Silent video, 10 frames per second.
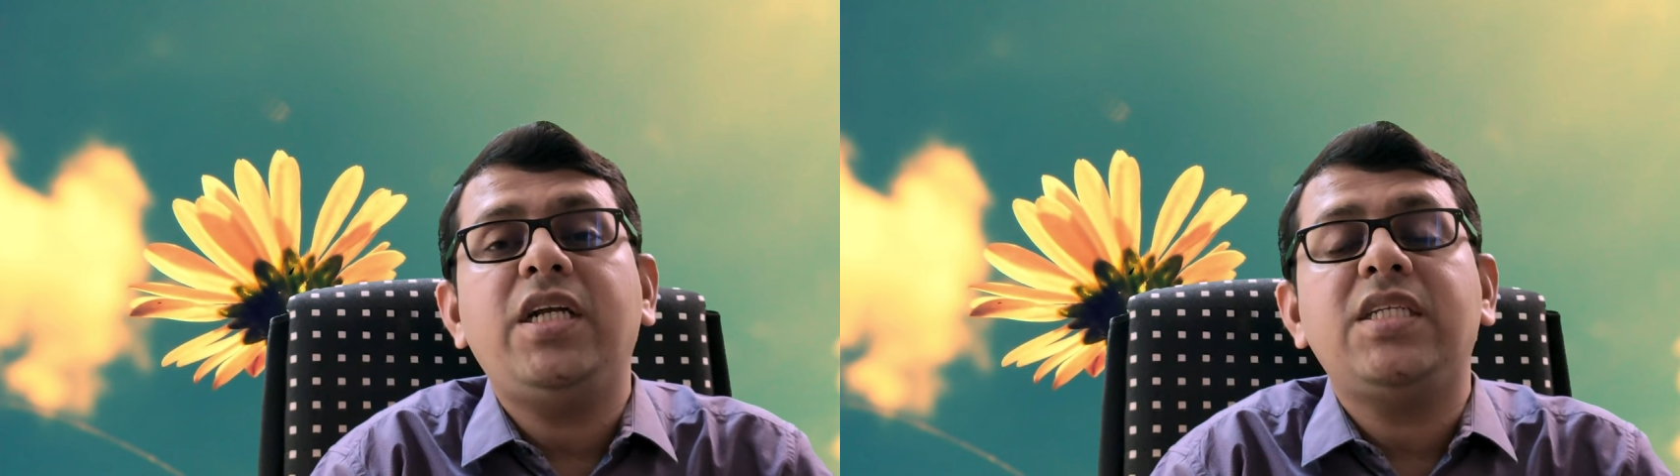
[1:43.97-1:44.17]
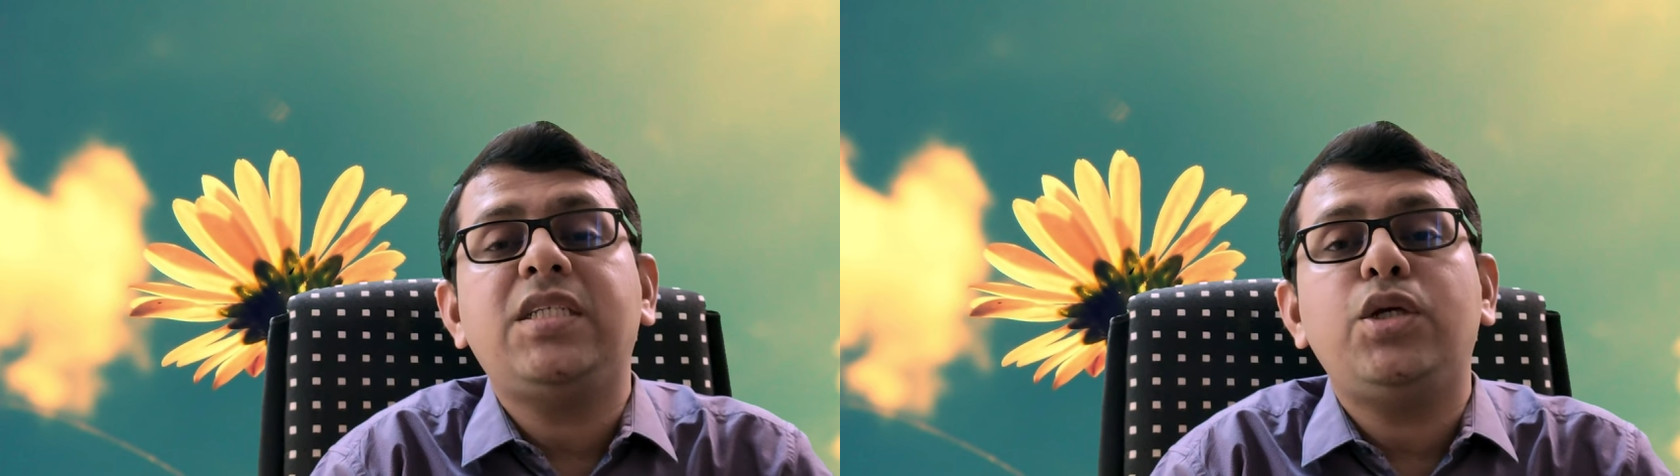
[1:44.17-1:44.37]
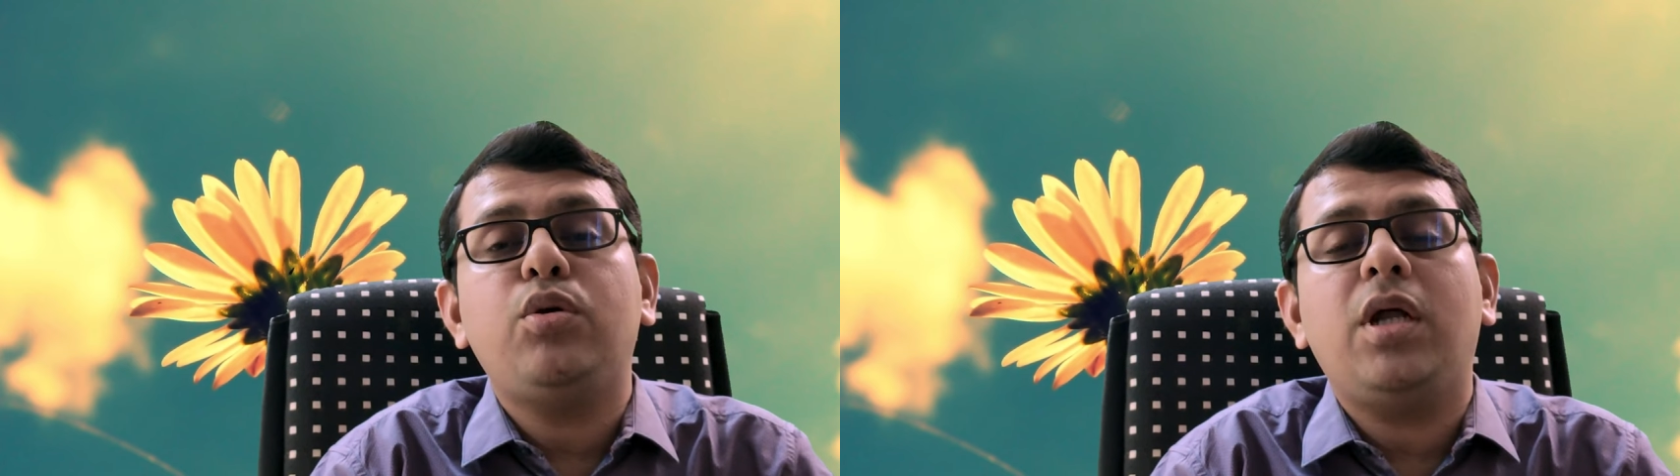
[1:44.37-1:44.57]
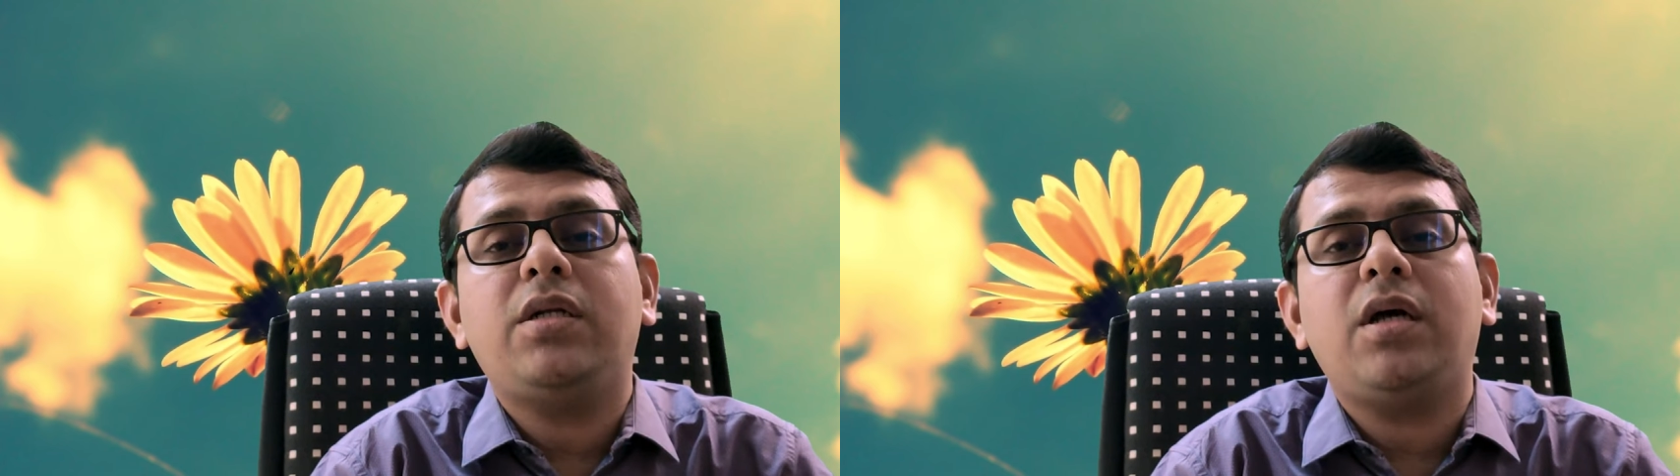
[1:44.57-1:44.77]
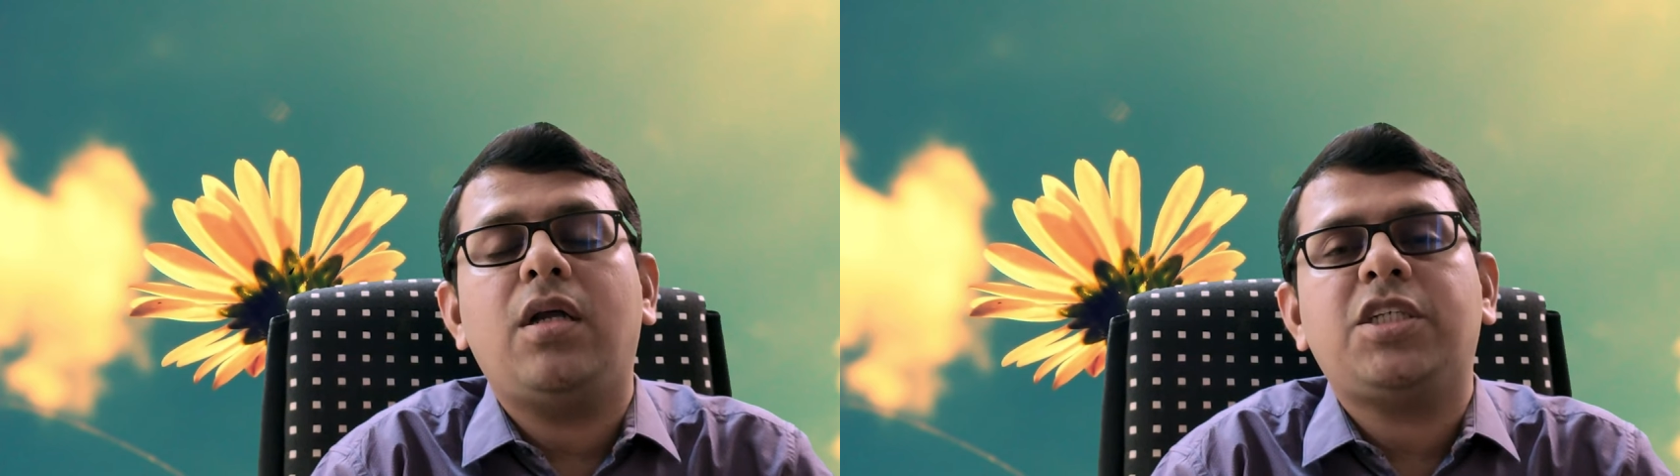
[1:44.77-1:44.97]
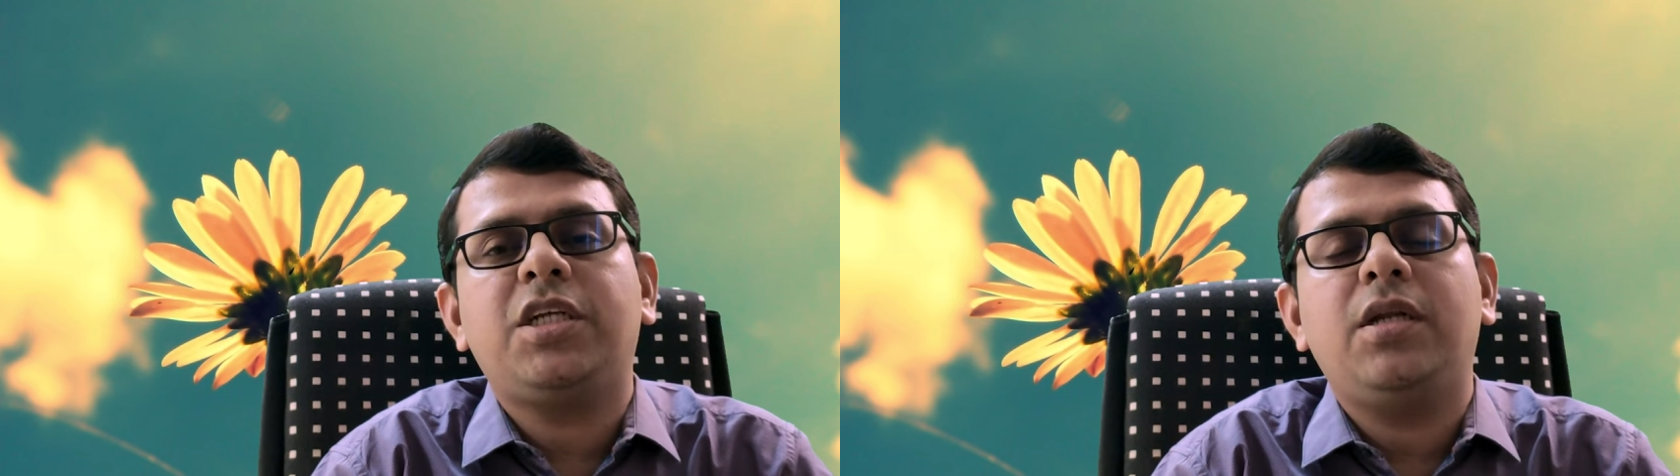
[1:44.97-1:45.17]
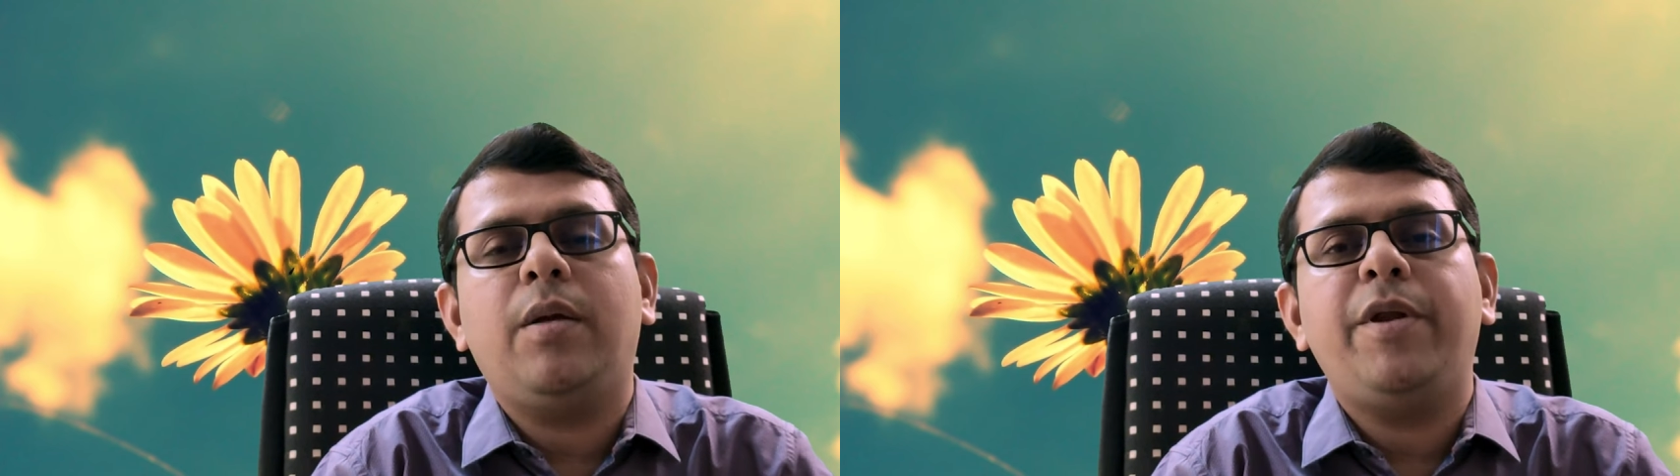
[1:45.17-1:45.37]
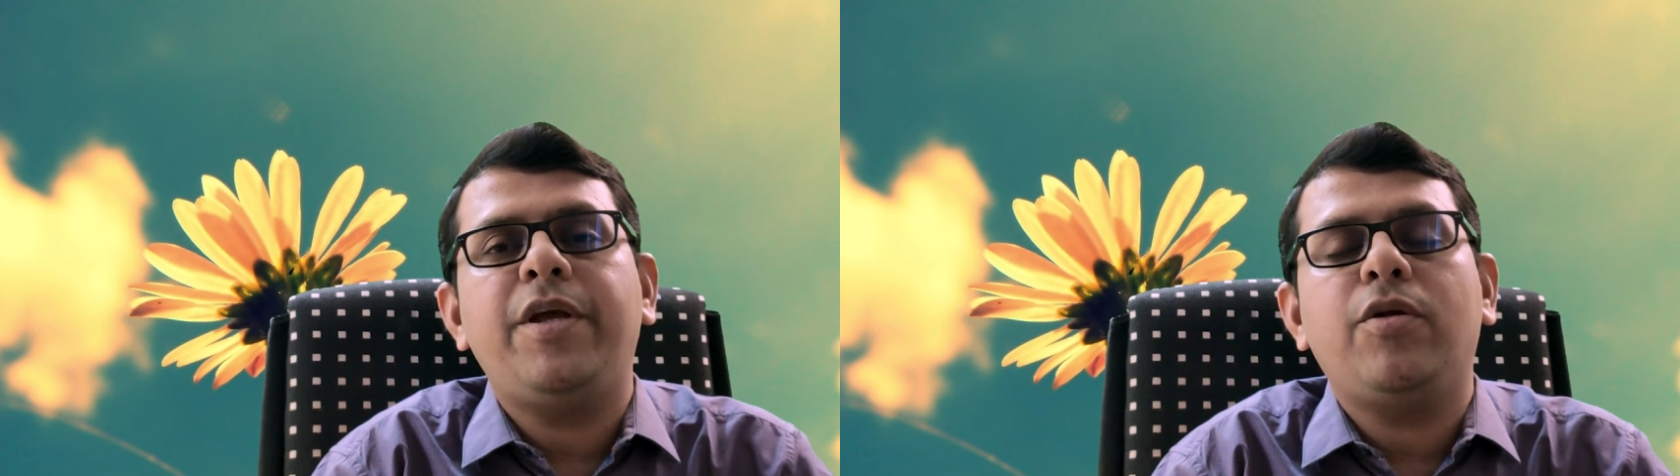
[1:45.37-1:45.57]
டெஸ்டிகுலர் டார்ஷன்
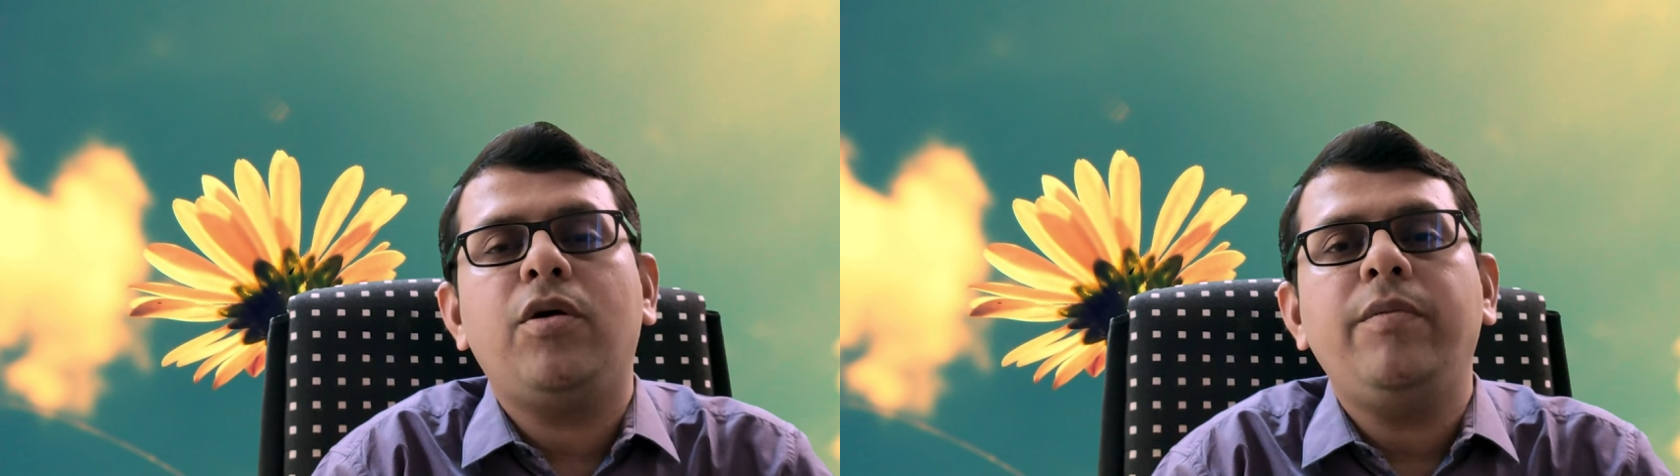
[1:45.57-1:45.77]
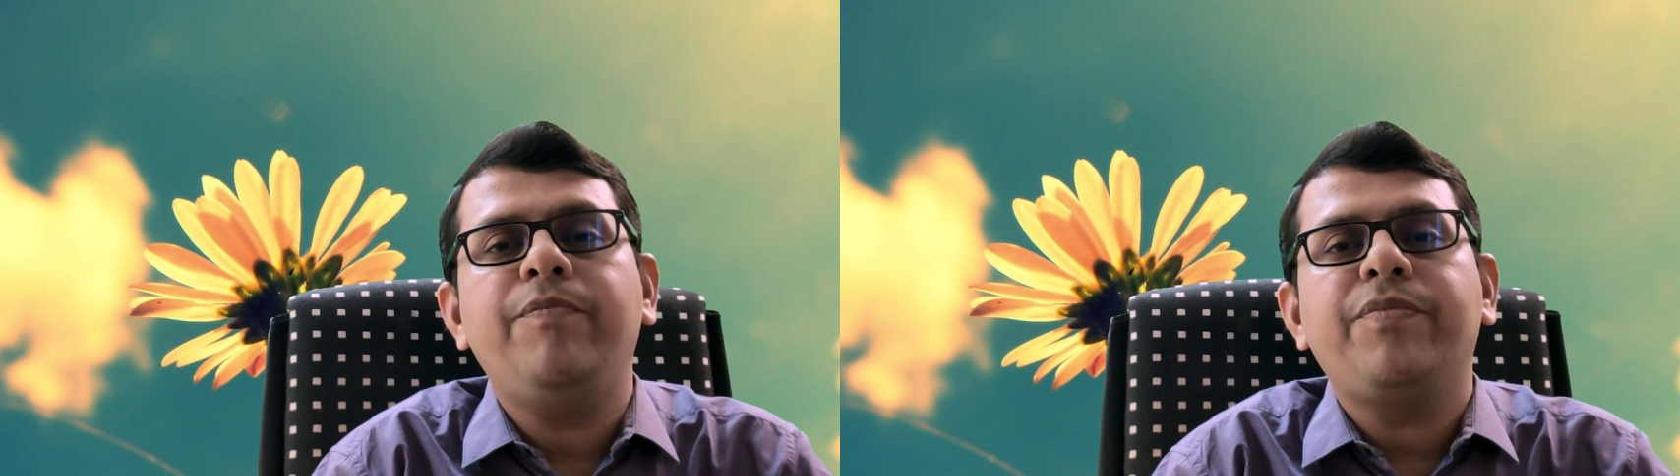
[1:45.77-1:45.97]
அப்படிங்கிறோம்